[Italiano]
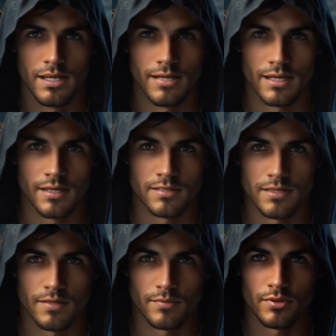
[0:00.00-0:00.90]
I
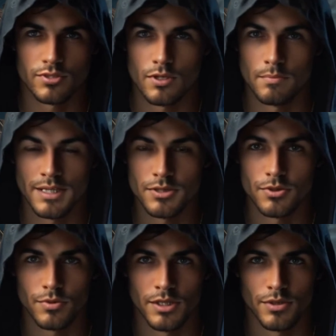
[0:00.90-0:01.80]
ragazzi avevano
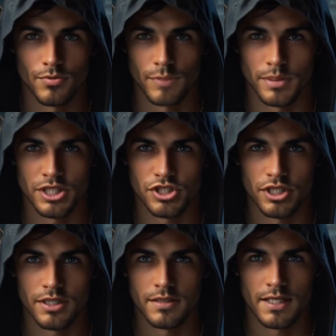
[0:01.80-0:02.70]
scommesso con i loro amici